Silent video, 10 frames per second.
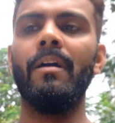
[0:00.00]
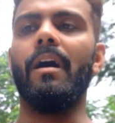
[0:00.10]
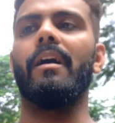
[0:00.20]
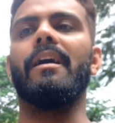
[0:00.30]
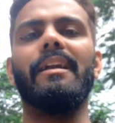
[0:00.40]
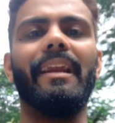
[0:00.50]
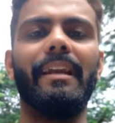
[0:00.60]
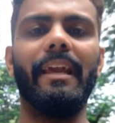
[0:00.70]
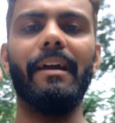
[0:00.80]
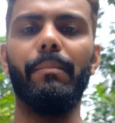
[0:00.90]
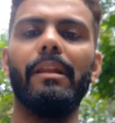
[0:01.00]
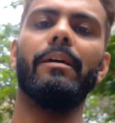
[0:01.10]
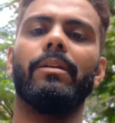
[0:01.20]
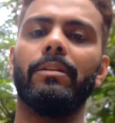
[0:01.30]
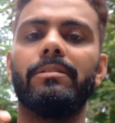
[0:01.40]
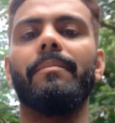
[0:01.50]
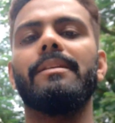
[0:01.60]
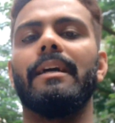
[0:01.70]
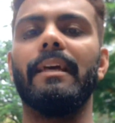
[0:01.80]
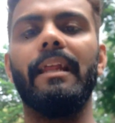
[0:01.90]
अगर हंड्रेड के या मिलियन हो ना तो समझ
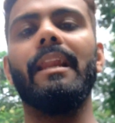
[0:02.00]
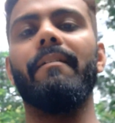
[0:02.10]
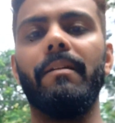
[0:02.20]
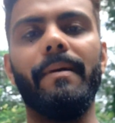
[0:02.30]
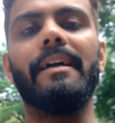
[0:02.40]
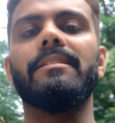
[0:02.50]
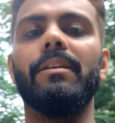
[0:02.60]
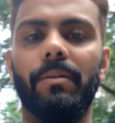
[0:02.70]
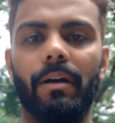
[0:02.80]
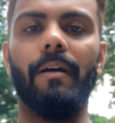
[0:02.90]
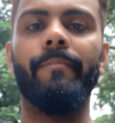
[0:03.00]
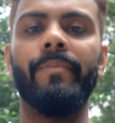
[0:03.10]
आता है कि लेवल मैच नहीं होगा